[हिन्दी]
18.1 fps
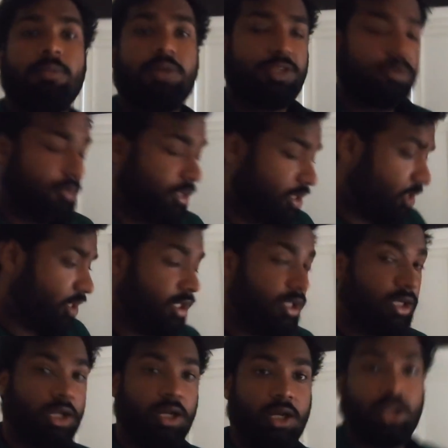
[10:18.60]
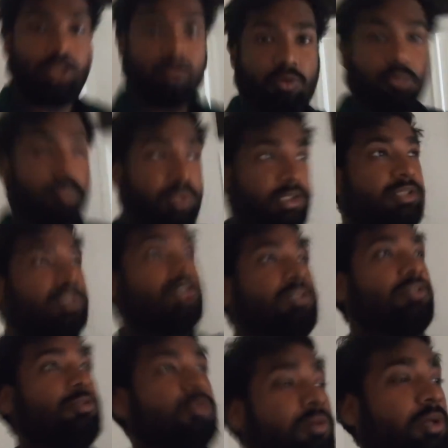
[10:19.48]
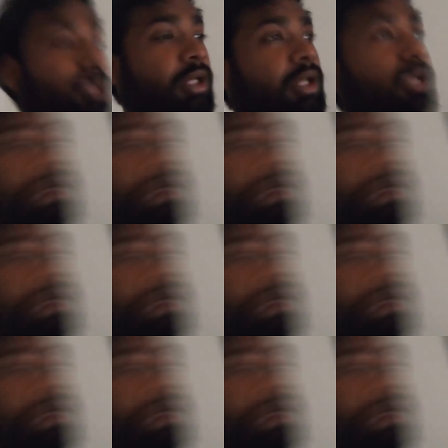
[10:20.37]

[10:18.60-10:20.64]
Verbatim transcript: बीस मिनट कल रात को मस्त सोए